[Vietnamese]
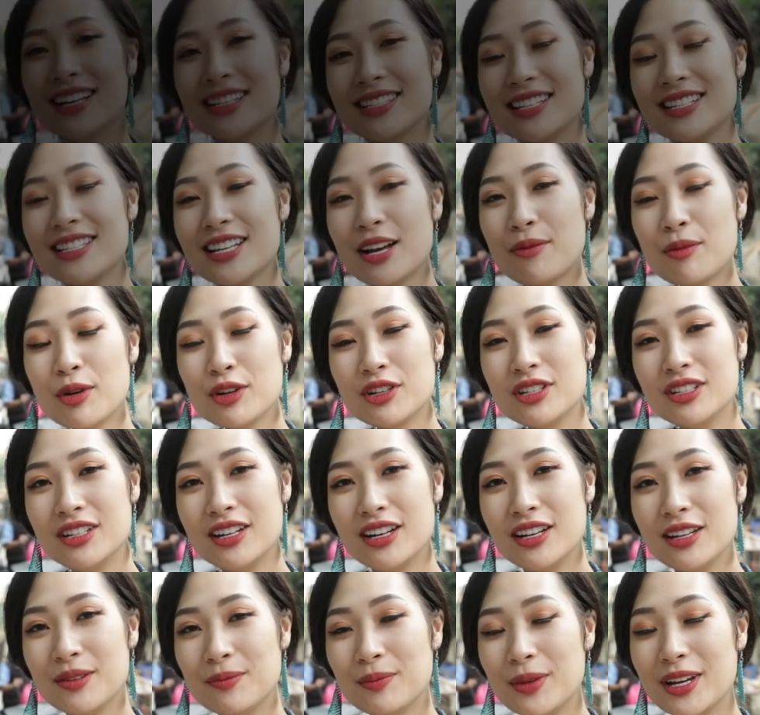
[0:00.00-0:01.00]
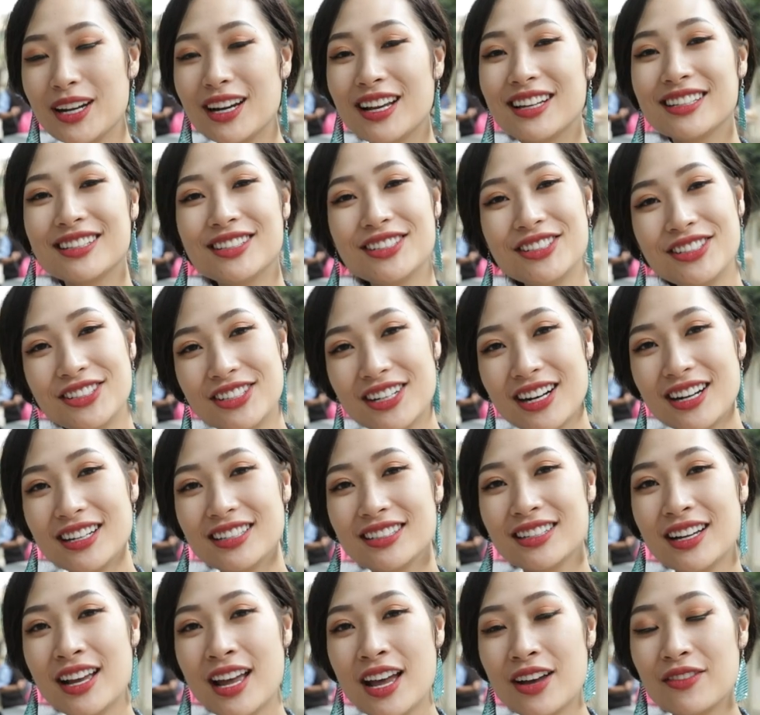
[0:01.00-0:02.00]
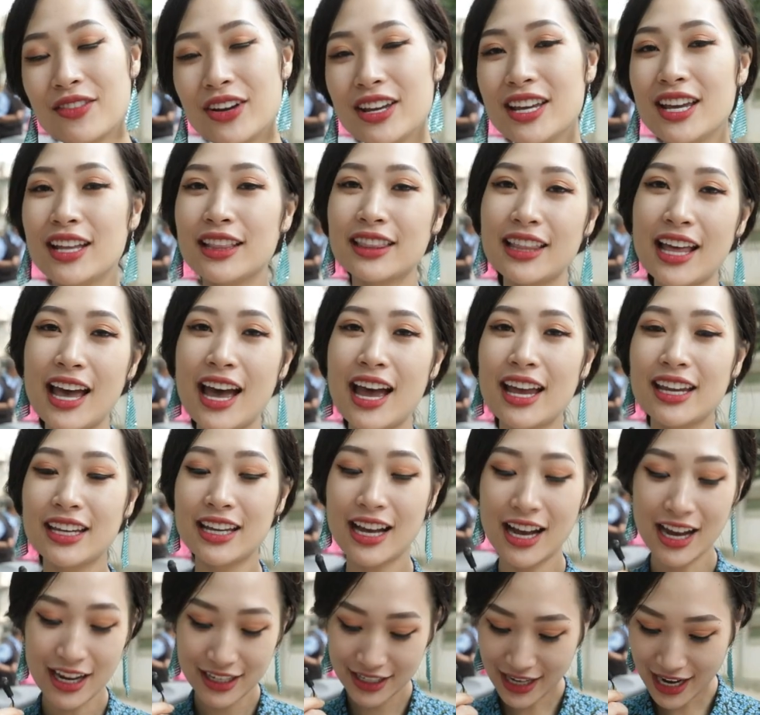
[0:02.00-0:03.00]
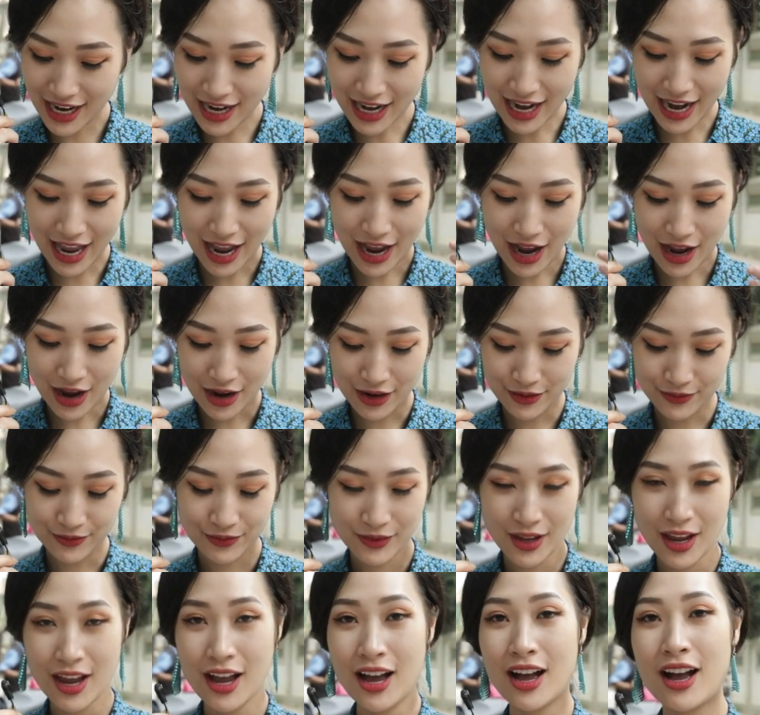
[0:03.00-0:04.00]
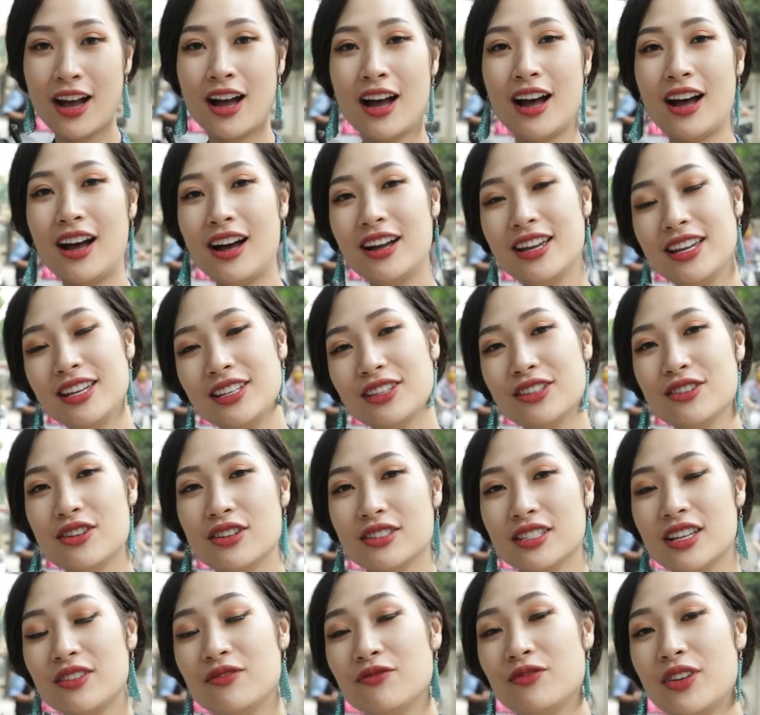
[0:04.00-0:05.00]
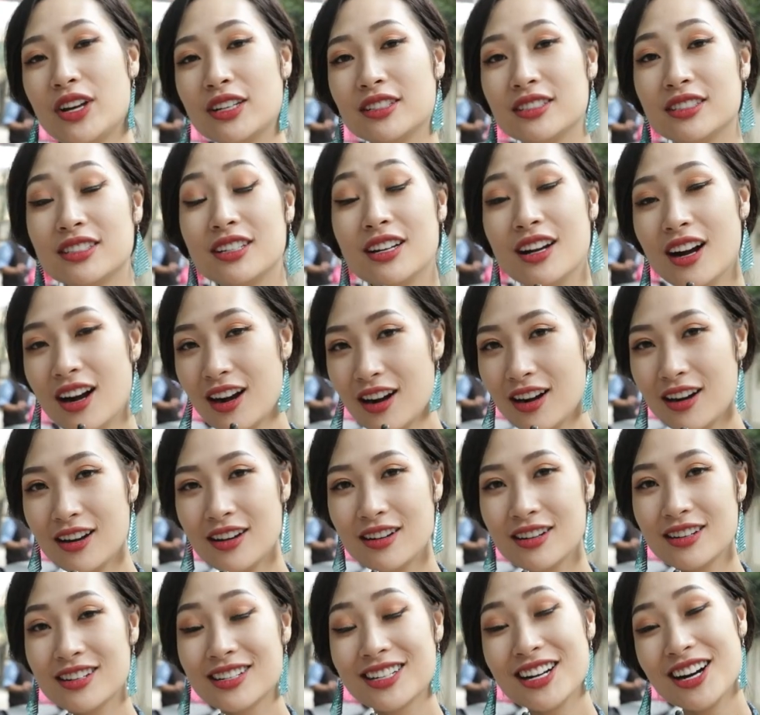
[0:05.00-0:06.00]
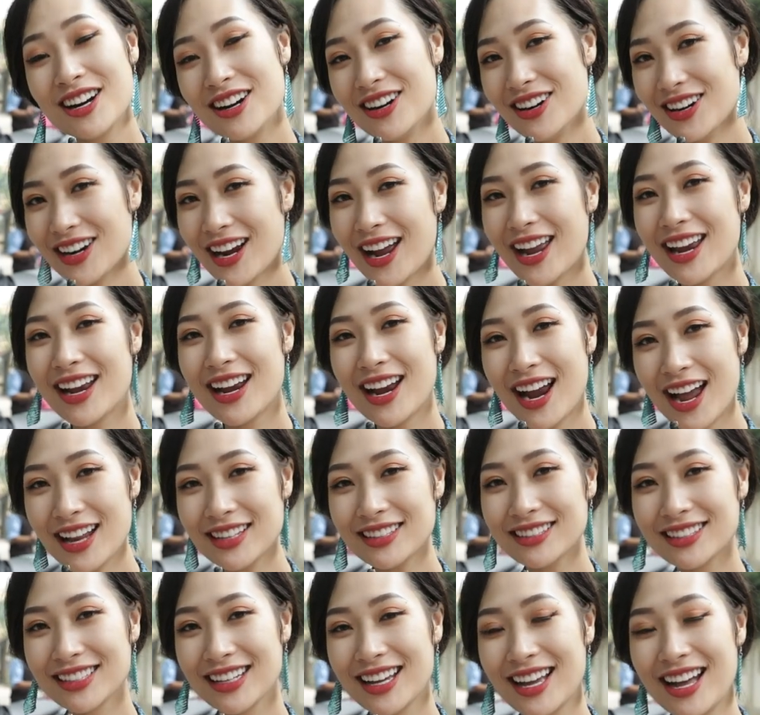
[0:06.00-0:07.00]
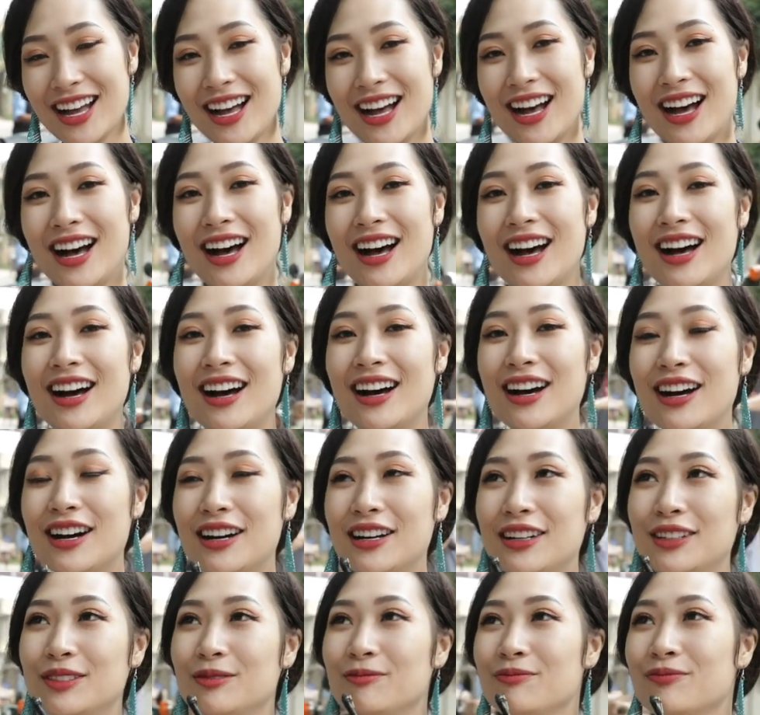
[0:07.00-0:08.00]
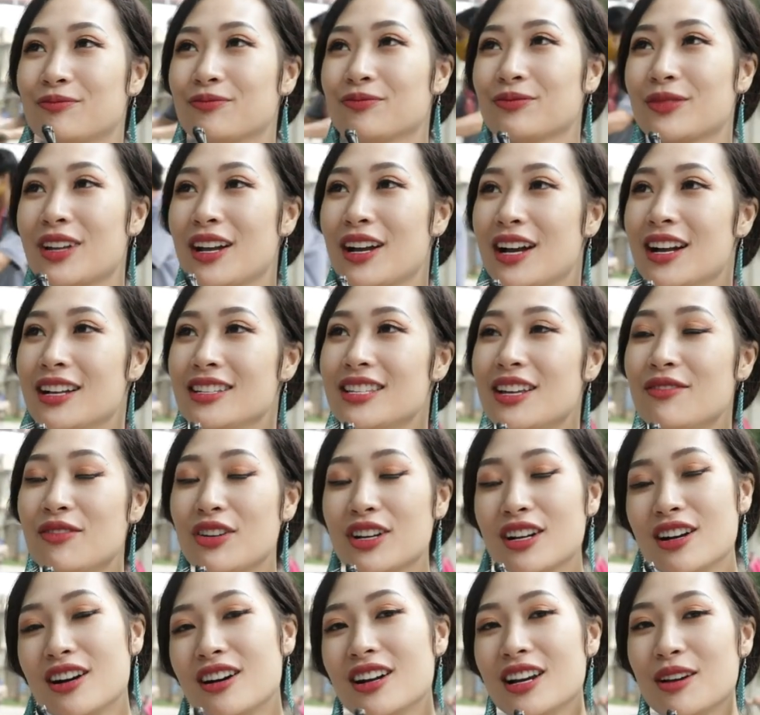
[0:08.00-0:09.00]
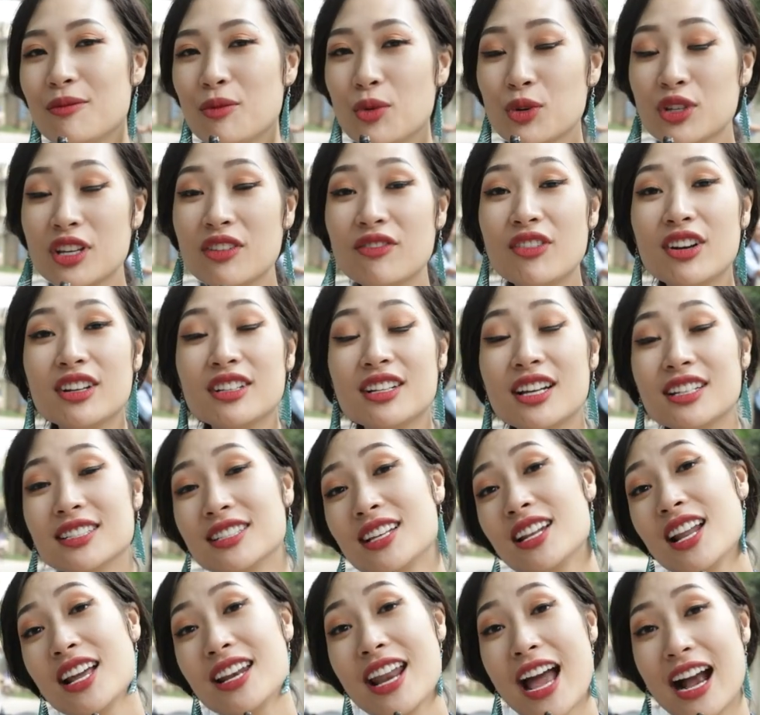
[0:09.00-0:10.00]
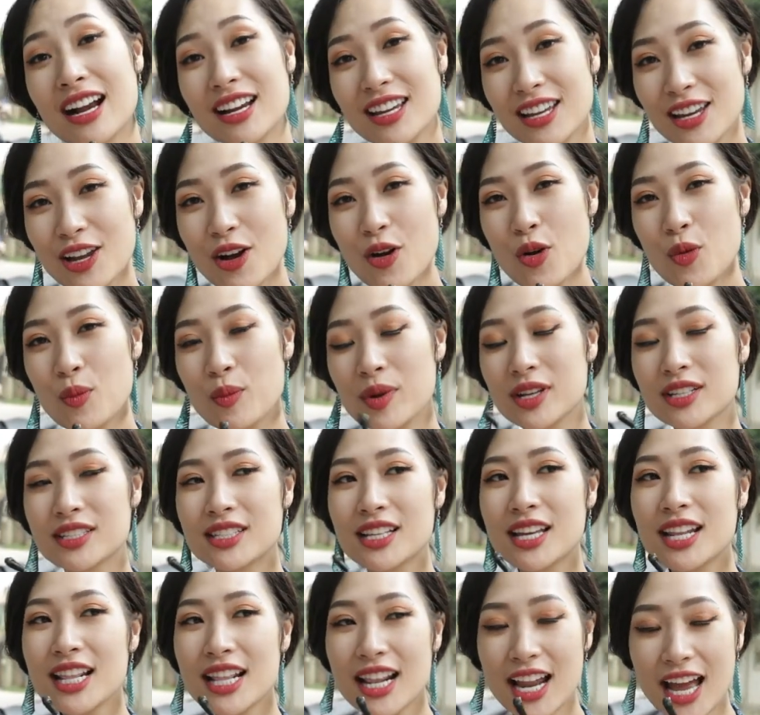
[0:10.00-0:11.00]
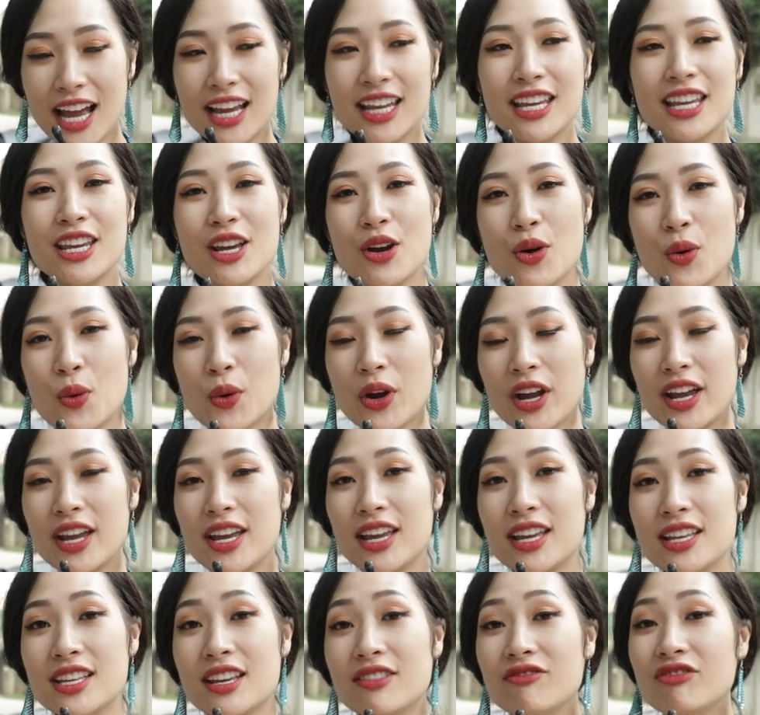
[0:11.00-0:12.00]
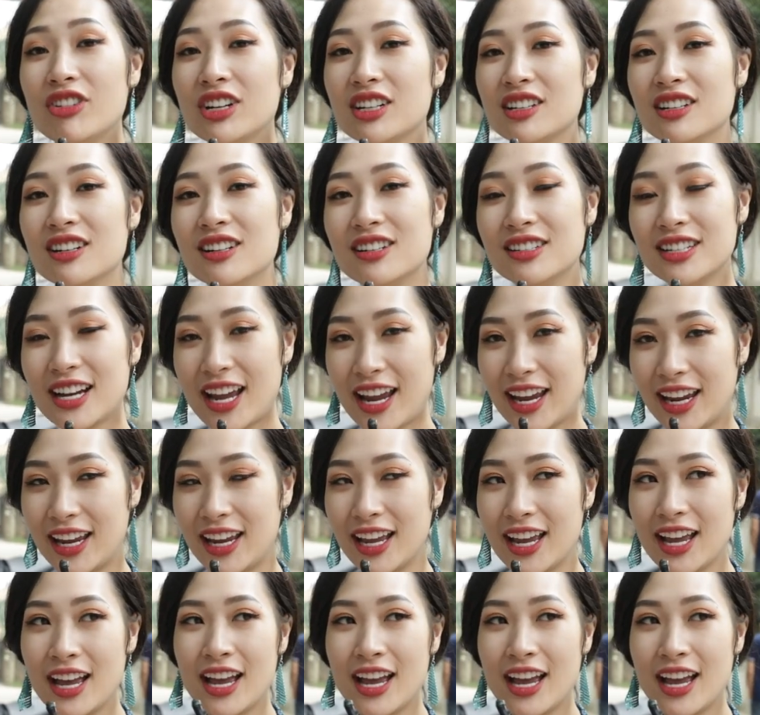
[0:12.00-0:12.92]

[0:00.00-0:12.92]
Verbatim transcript: xin chào mọi người mình là thương và hiện tại à, đây là à, hình tượng nhân vật gơ gơ gay gắt à, nhân vật gơ là một nhân vật là rất là đáng yêu mình rất là yêu cái nhân vật gơ này